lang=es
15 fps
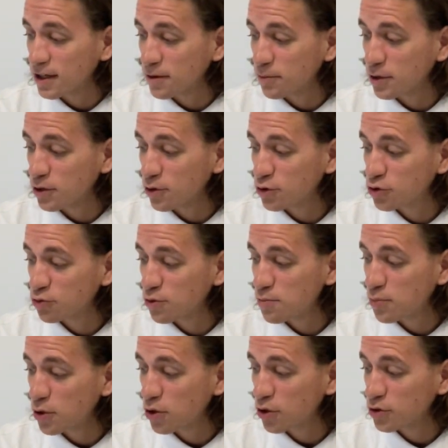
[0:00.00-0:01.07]
bueno, estuvo un
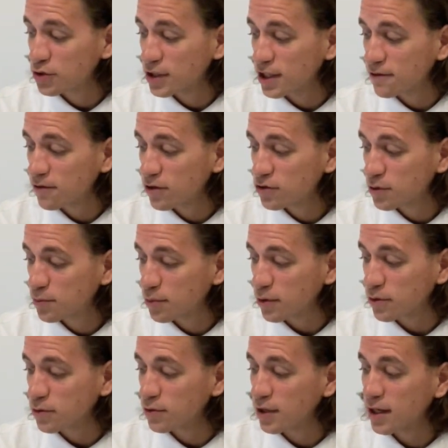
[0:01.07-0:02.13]
poco nervioso
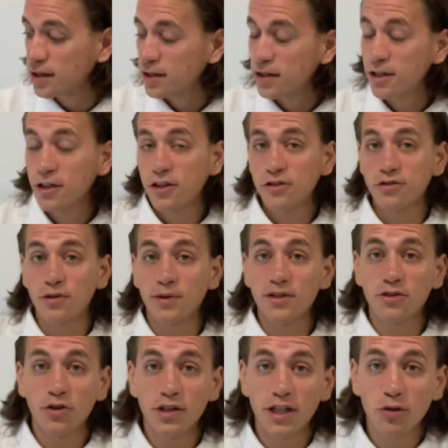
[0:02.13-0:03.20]
Portugal sobre
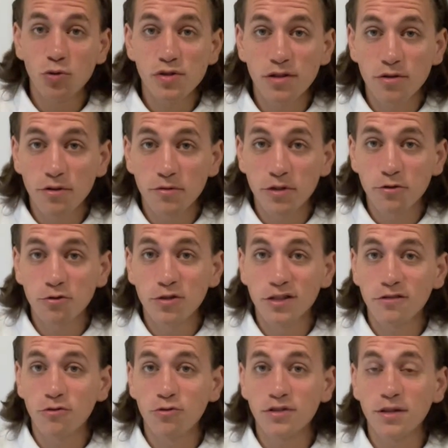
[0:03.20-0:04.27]
todo en el último minuto, en
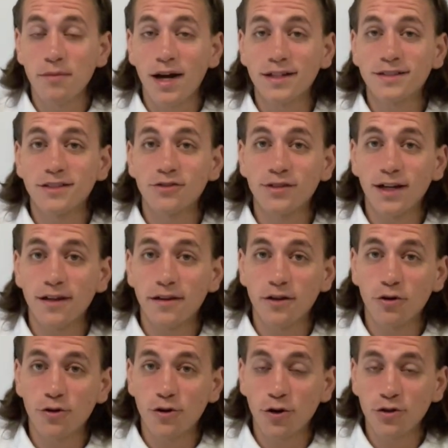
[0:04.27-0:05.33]
la última acción, ahí
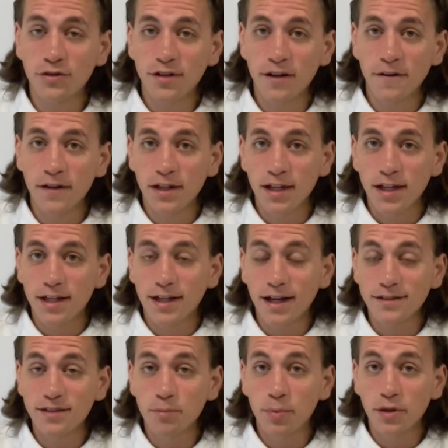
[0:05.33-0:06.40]
Diego Costa
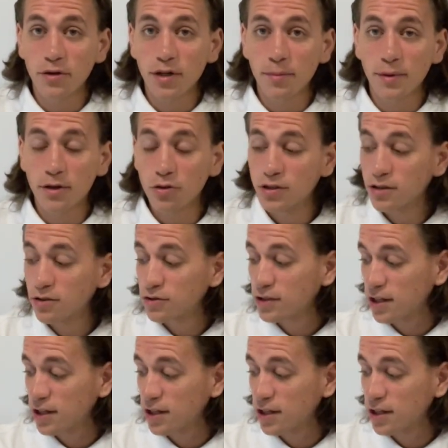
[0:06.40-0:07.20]
casi perdió la pelota contra